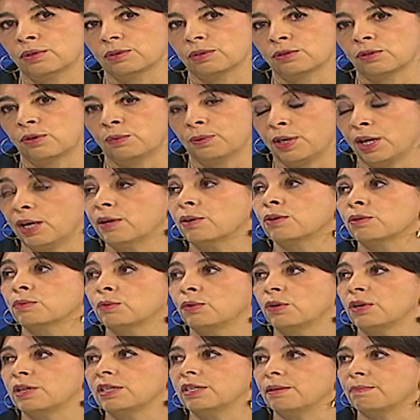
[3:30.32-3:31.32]
gobiernos
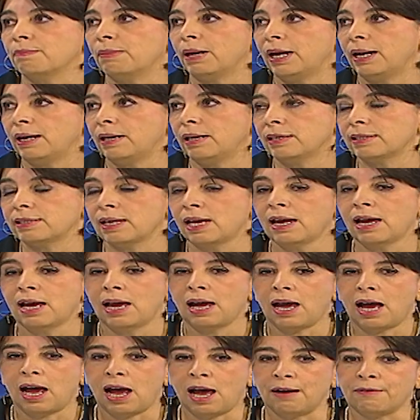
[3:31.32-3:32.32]
municipales
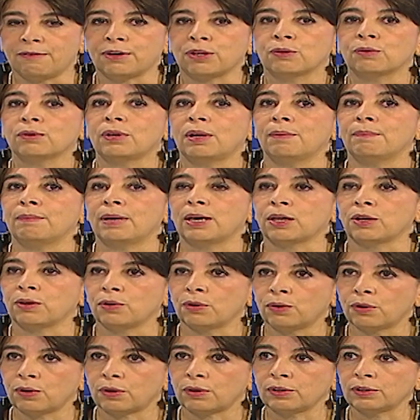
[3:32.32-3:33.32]
ha habido una
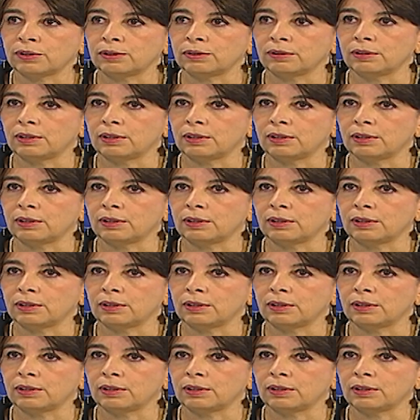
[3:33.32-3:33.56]
mayor